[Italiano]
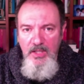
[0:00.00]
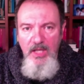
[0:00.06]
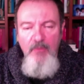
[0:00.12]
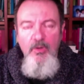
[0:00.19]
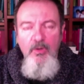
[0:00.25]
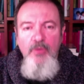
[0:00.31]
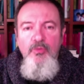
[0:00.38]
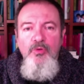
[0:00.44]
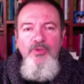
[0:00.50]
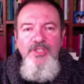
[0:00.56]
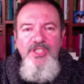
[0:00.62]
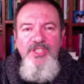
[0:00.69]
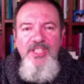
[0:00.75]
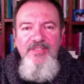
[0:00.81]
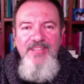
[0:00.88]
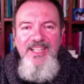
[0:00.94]
e qualcuno
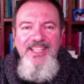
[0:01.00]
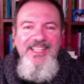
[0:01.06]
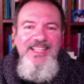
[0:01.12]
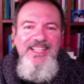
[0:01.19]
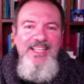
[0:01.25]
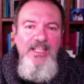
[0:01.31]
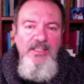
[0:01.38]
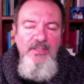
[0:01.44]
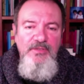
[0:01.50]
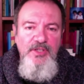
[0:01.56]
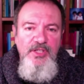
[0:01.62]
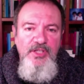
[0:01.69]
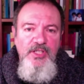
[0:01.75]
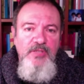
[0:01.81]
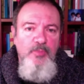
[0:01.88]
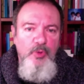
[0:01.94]
diceva che
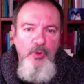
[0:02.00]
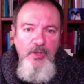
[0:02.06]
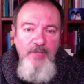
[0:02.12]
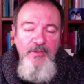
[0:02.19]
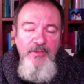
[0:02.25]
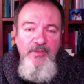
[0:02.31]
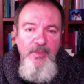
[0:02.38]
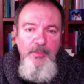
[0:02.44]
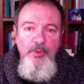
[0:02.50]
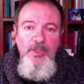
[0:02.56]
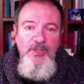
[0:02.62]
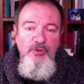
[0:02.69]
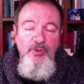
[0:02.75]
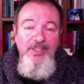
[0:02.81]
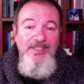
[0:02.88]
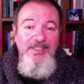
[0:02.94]
l'antifascismo non aveva più
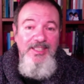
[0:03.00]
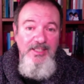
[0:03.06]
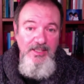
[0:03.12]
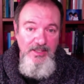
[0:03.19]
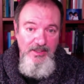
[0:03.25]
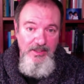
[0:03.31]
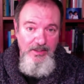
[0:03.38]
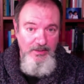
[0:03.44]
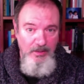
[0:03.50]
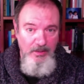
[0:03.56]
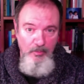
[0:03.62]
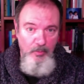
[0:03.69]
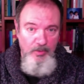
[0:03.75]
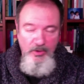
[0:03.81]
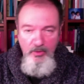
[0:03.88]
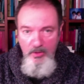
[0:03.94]
ragione di esistere dal
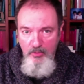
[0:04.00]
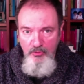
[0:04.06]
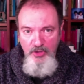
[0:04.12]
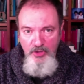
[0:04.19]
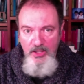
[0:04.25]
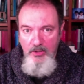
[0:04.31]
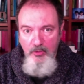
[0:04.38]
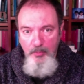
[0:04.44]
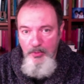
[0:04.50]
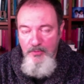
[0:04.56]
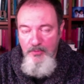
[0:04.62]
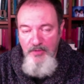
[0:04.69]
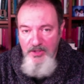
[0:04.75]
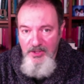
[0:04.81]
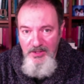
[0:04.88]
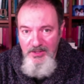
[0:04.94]
momento che non c'erano più i
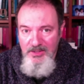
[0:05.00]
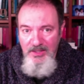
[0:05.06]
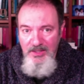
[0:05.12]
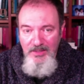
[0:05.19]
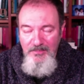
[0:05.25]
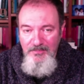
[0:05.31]
fascisti.